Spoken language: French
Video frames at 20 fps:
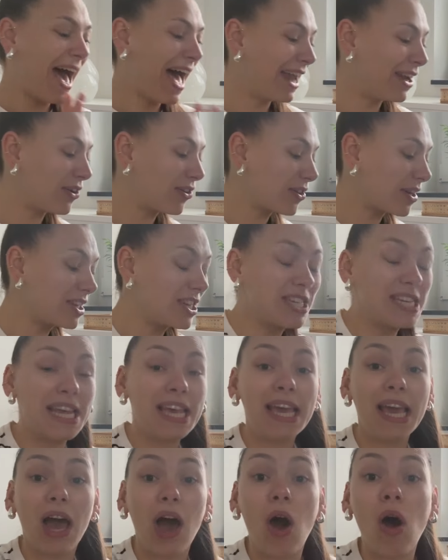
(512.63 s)
alors
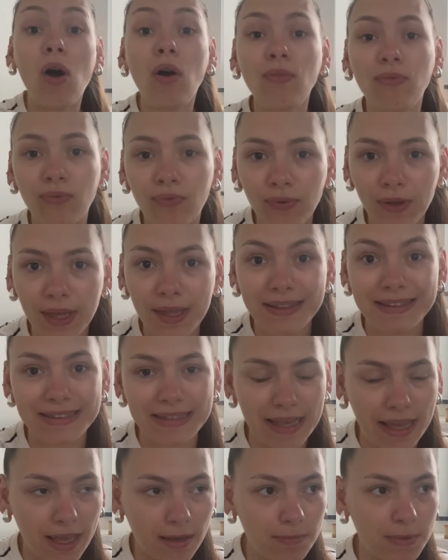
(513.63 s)
j'ai enfin
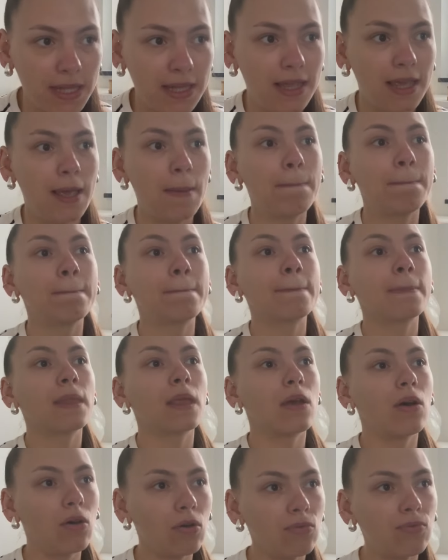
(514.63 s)
terminé
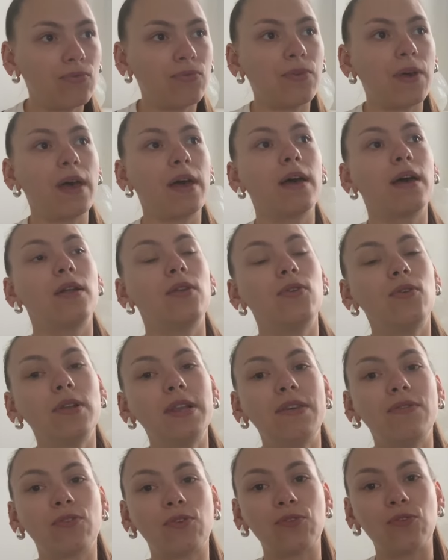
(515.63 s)
enfin le
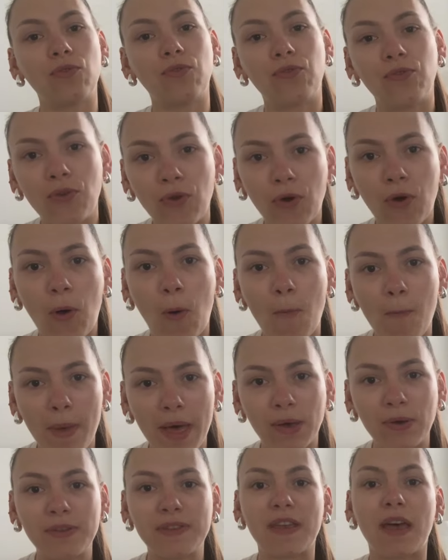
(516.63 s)
livre de Florent
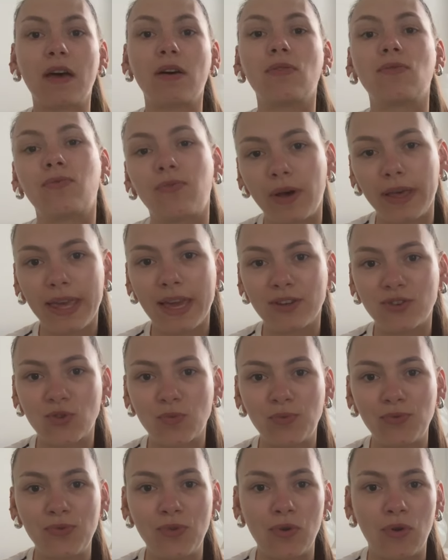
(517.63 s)
Marotta, Voyage au
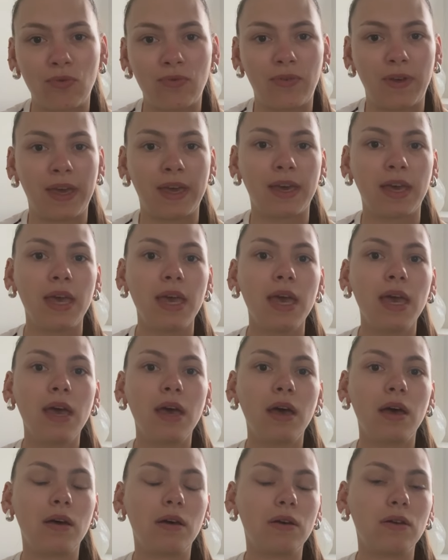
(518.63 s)
bout de l'enfer.
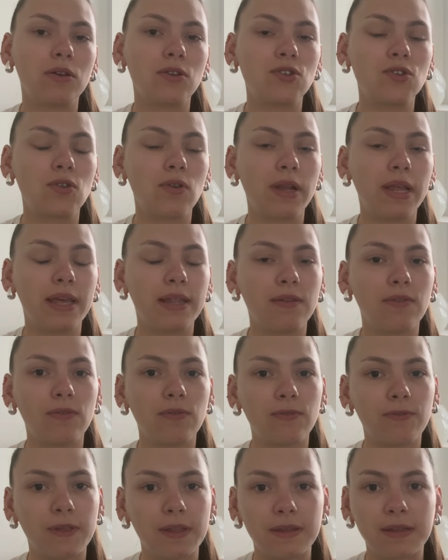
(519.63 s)
Euh, je l'ai
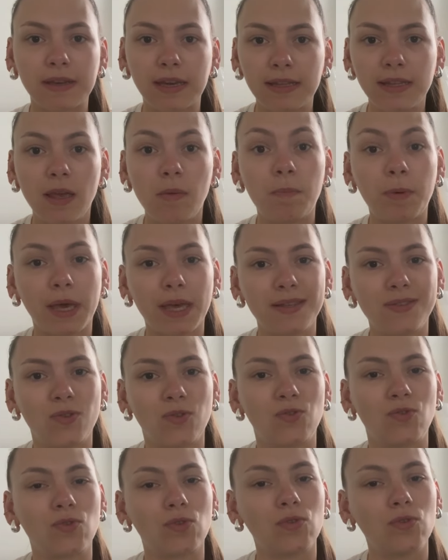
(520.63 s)
fait traîner
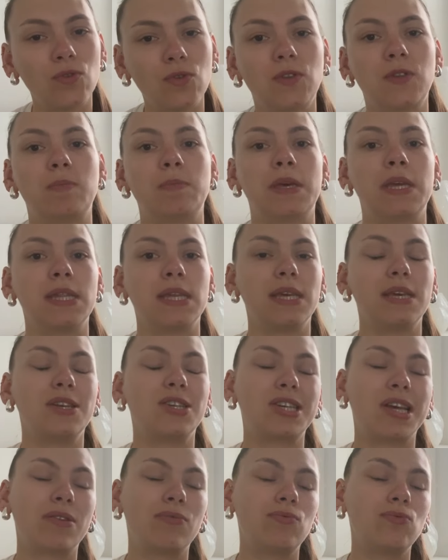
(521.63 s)
presque sur deux semaines et
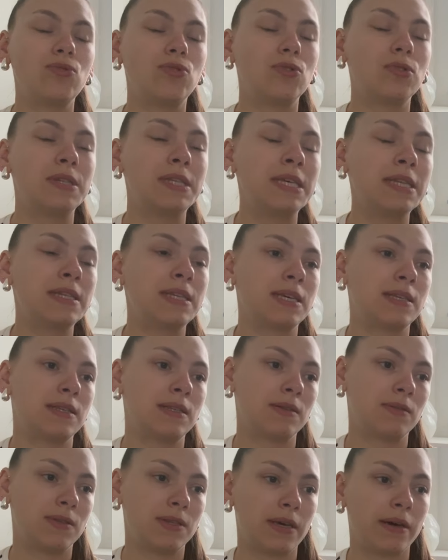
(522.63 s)
j'avoue, je
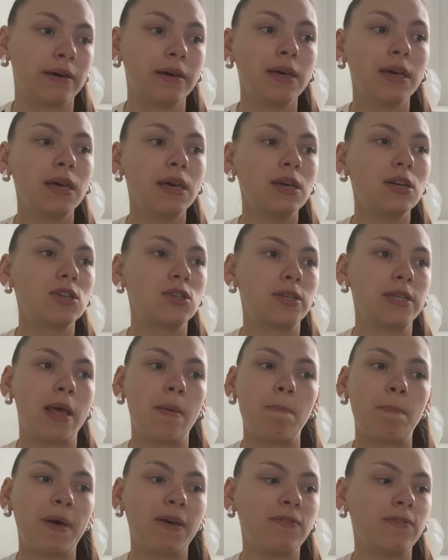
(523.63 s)
déteste ça. Je
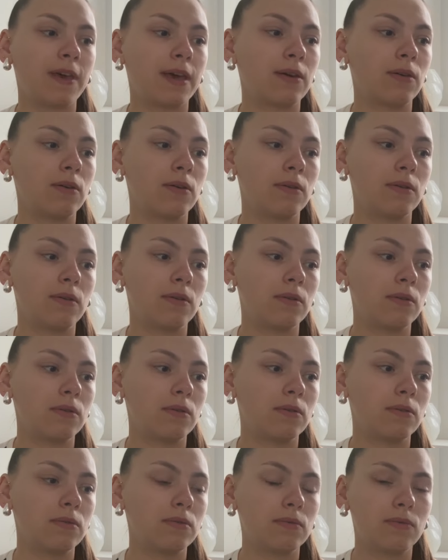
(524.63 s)
n'aime pas faire
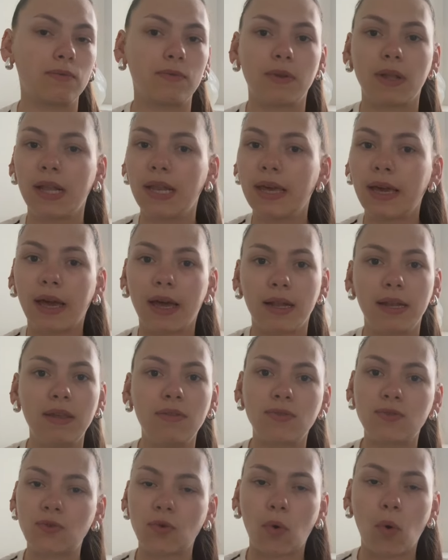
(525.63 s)
euh, lire un
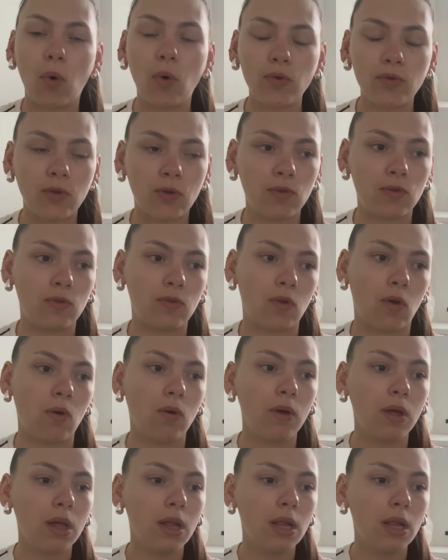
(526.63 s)
livre sur autant de temps.